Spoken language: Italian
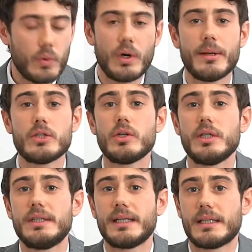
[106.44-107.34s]
Una maggiore
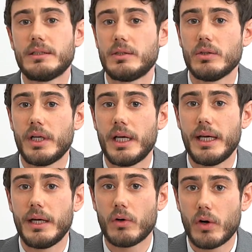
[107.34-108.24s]

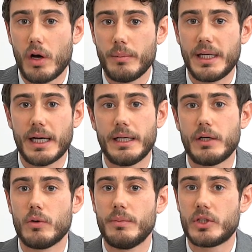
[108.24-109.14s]
integrazione economica
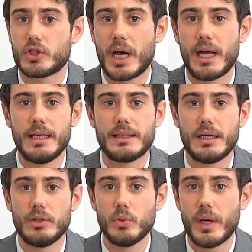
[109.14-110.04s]
e commerciale
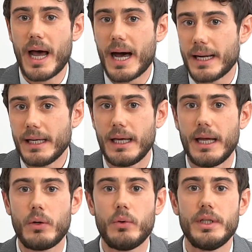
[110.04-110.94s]
tra le due aree
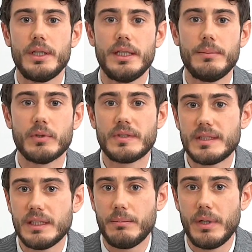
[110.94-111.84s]
è quindi
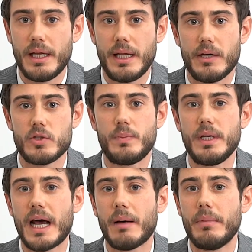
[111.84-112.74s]
possibile e
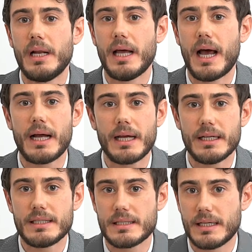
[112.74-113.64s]
auspicabile anche
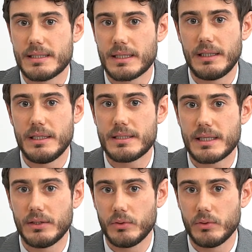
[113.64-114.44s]
in assenza degli Stati